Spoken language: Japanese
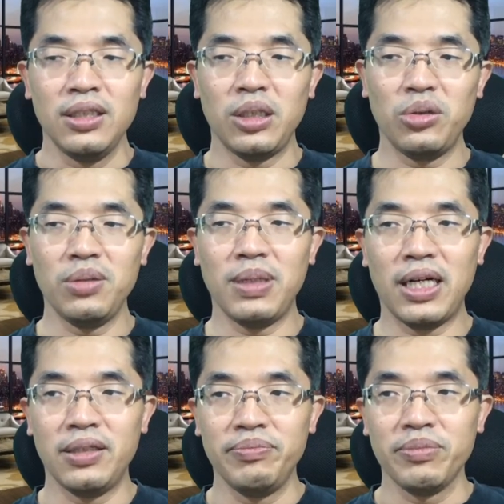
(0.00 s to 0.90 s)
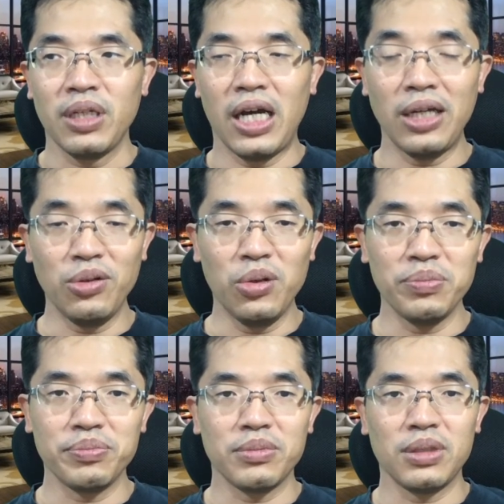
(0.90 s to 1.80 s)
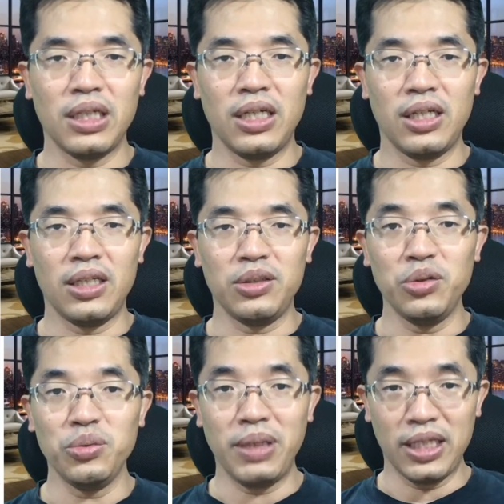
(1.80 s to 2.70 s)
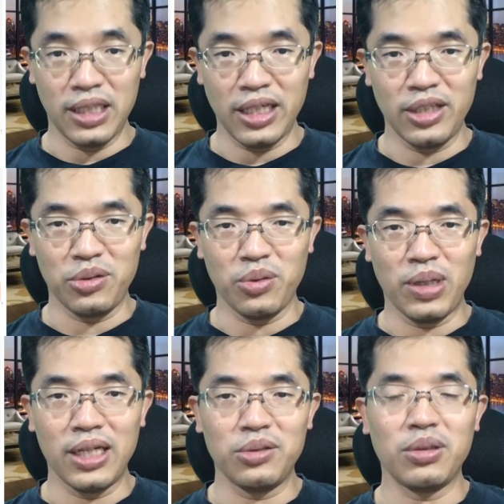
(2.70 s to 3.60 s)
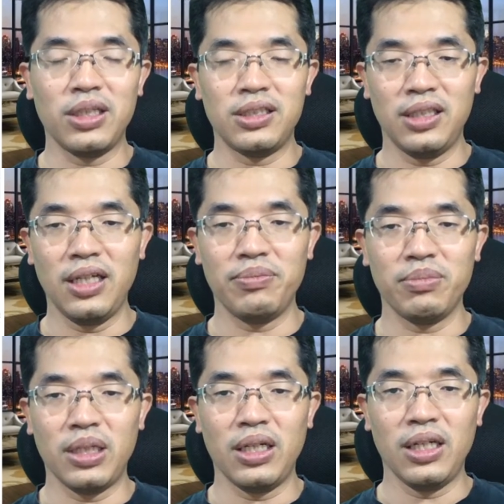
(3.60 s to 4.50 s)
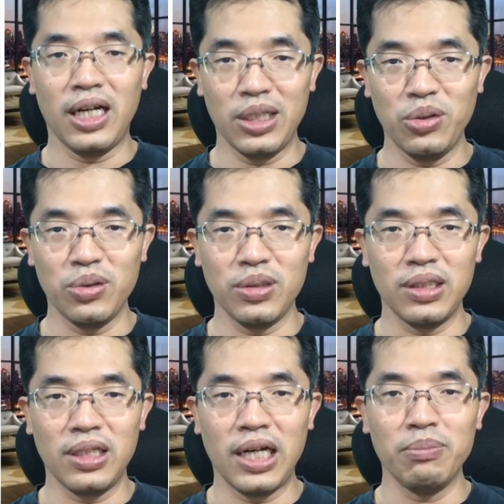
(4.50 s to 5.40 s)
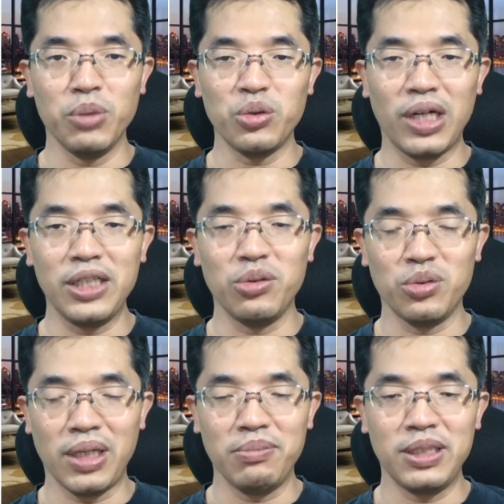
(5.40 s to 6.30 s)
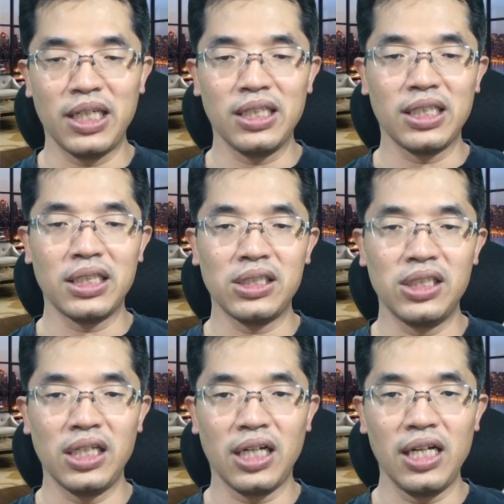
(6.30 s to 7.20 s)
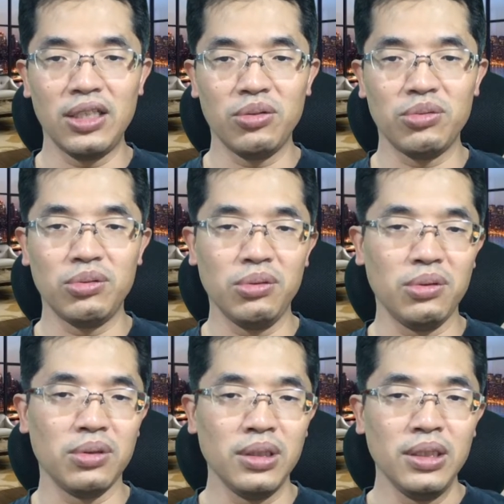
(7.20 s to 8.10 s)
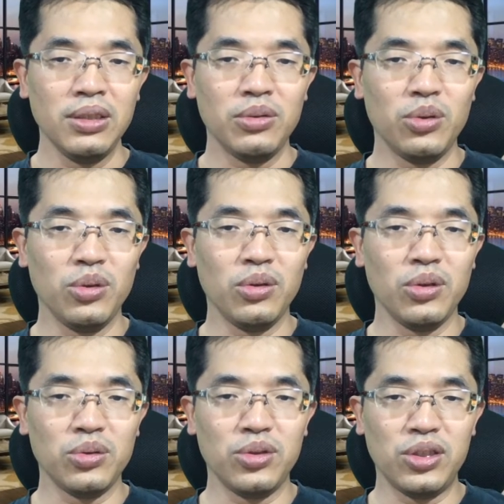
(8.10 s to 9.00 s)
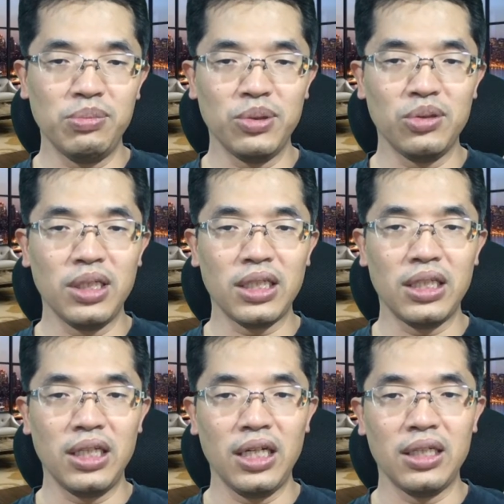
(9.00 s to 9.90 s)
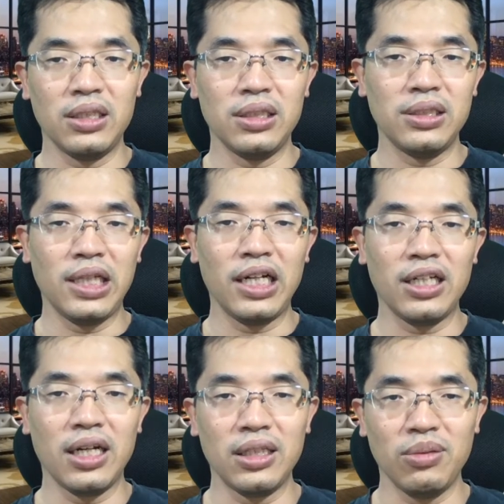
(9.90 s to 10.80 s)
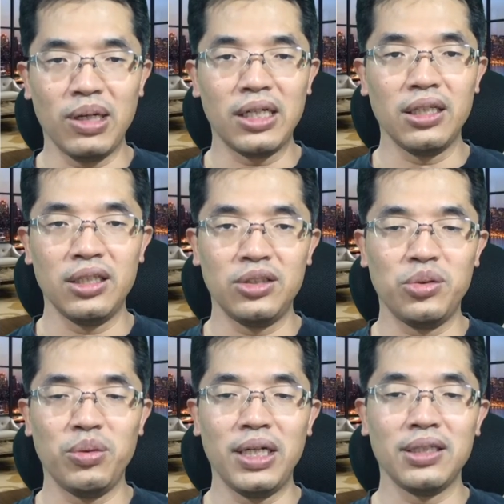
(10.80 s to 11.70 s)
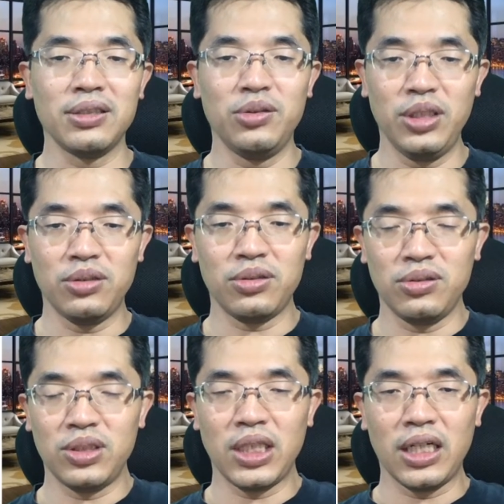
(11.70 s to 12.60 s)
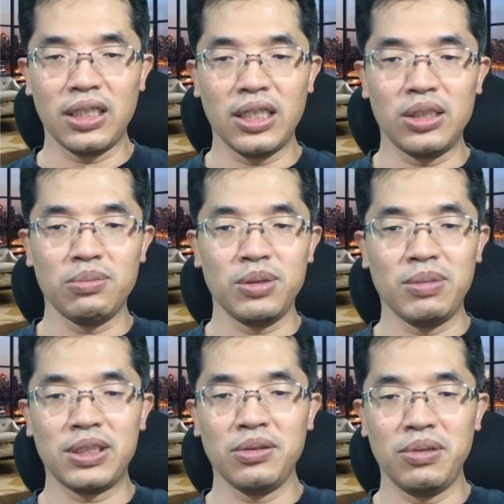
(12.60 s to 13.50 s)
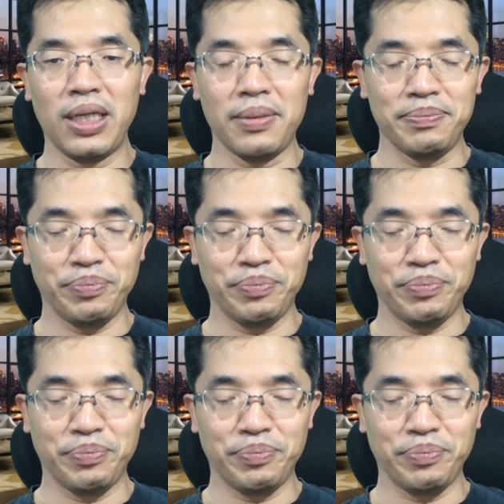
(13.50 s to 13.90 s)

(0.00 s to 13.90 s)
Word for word: 例えば、あの、えー、有名タレントはとかですね、えー、あの、あ、元アイドルはみたいな形で書いとくと、この口元だけで誰かってわからない人はクリックするんじゃないかなと思いますので、